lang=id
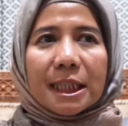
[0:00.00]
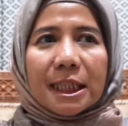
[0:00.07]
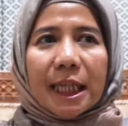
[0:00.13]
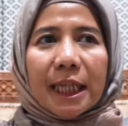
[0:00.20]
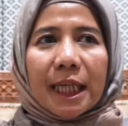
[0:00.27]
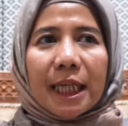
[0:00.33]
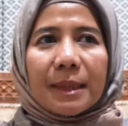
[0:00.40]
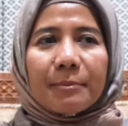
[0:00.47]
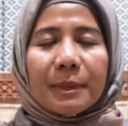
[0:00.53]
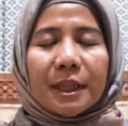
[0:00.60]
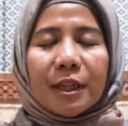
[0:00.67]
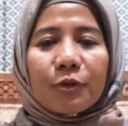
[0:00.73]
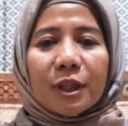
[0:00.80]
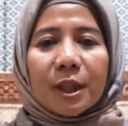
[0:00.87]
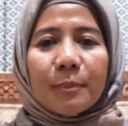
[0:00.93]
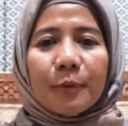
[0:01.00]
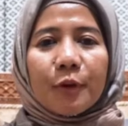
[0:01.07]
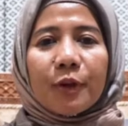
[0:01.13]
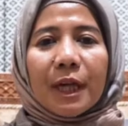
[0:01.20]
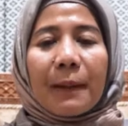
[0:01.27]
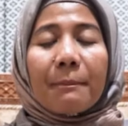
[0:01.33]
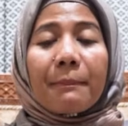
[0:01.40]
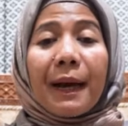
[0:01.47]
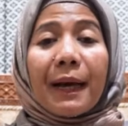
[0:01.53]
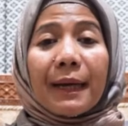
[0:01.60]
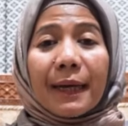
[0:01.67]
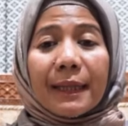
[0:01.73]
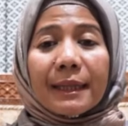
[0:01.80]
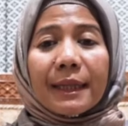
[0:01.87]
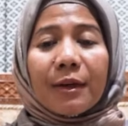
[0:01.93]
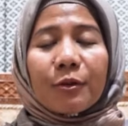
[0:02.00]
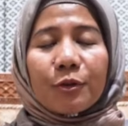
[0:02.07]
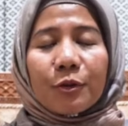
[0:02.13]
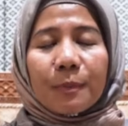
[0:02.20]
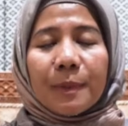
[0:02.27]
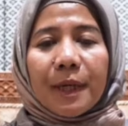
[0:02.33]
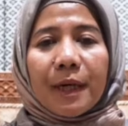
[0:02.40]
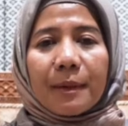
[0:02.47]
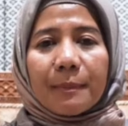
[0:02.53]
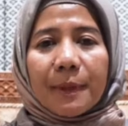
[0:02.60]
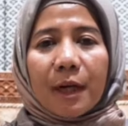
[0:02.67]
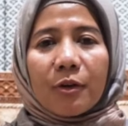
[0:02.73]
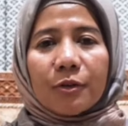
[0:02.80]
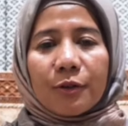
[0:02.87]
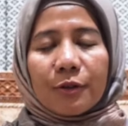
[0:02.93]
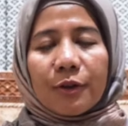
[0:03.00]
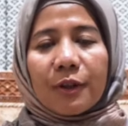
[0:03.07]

Saya mengikuti program paket ya untuk PRP auto